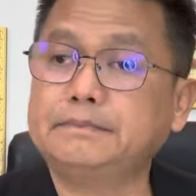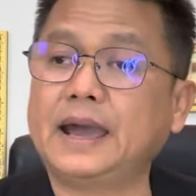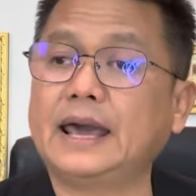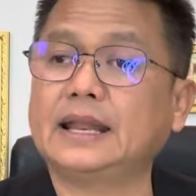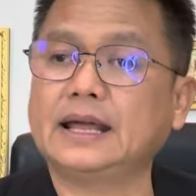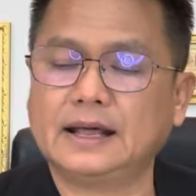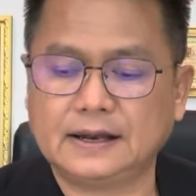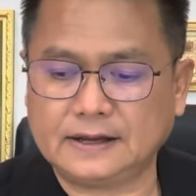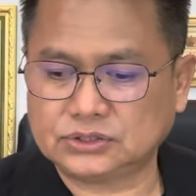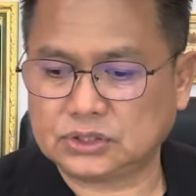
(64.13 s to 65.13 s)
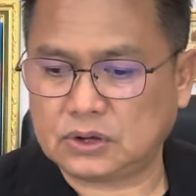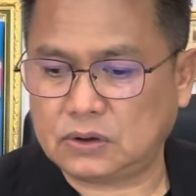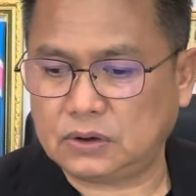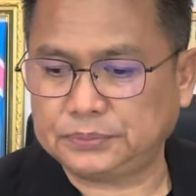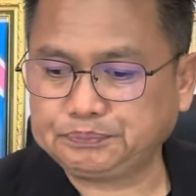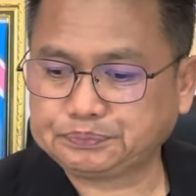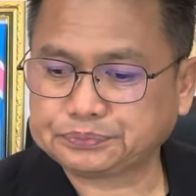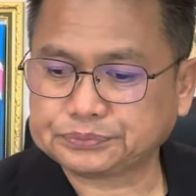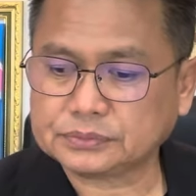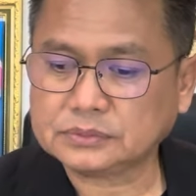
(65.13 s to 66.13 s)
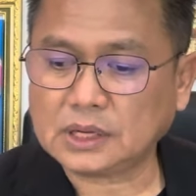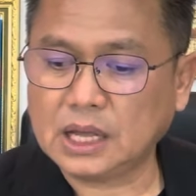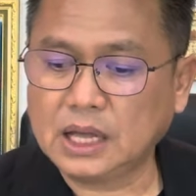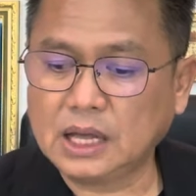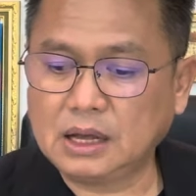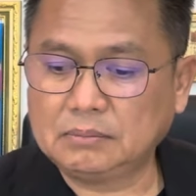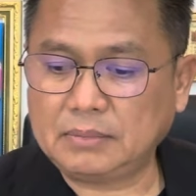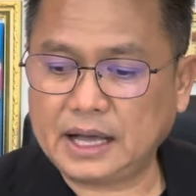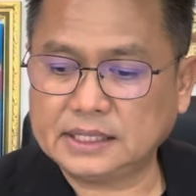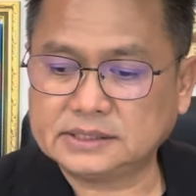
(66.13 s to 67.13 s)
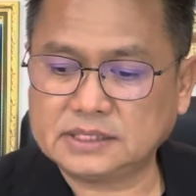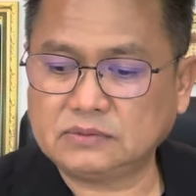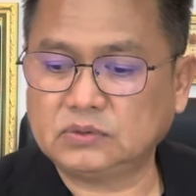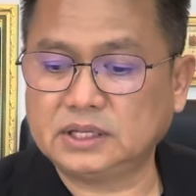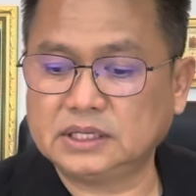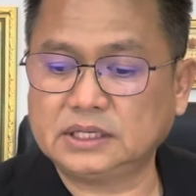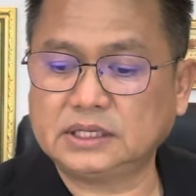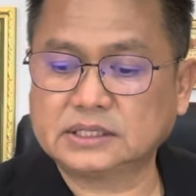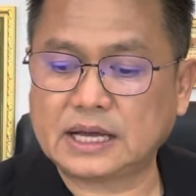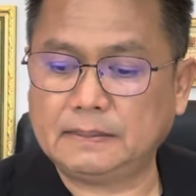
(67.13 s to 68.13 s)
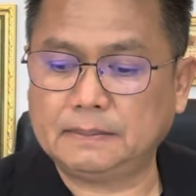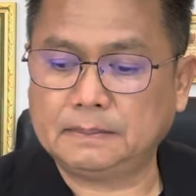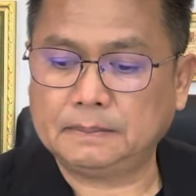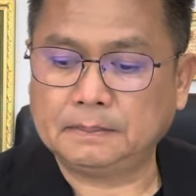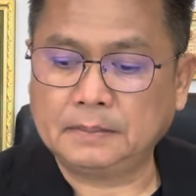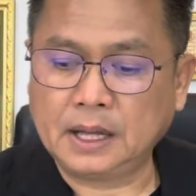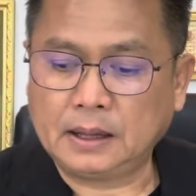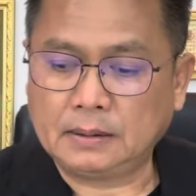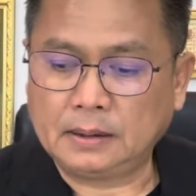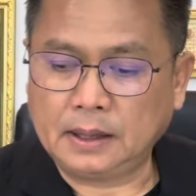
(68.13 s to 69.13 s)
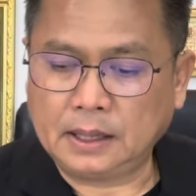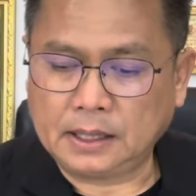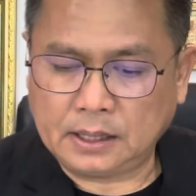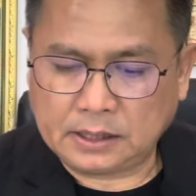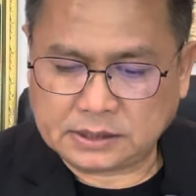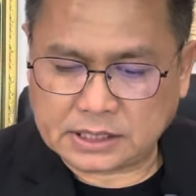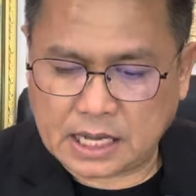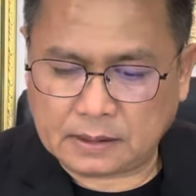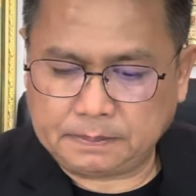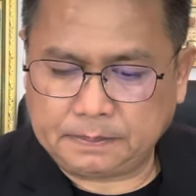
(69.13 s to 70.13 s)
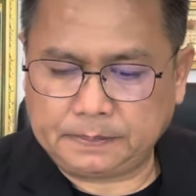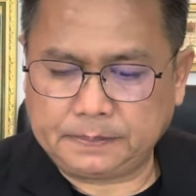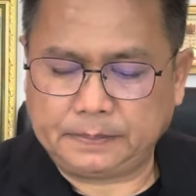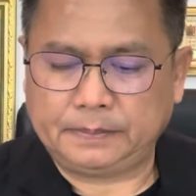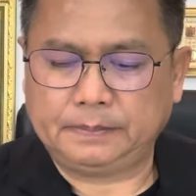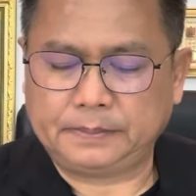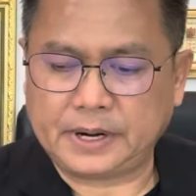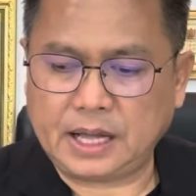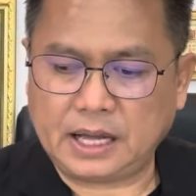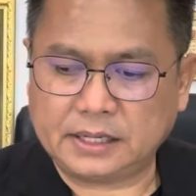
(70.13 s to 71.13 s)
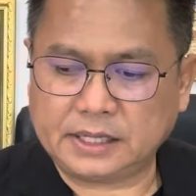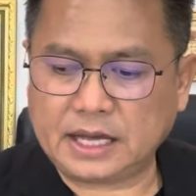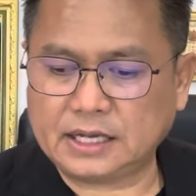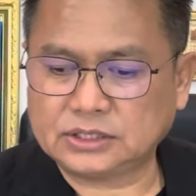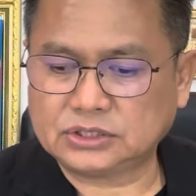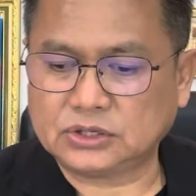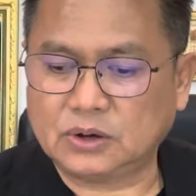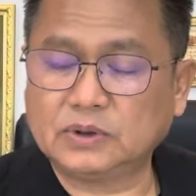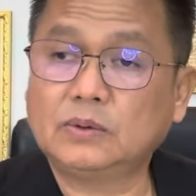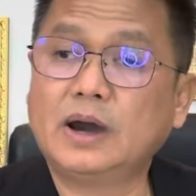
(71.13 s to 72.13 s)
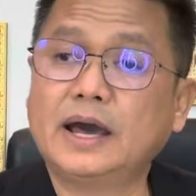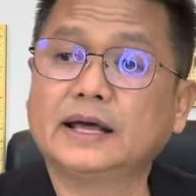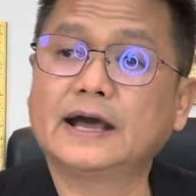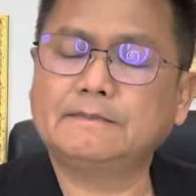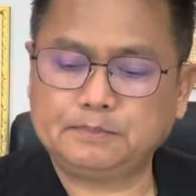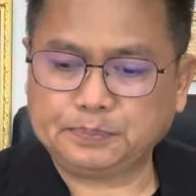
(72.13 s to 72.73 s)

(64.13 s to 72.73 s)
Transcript: ข 8 และเลข 2 หมายเซตวันนี้ทำจากพระอริยะ สอนไว้ว่านะครับ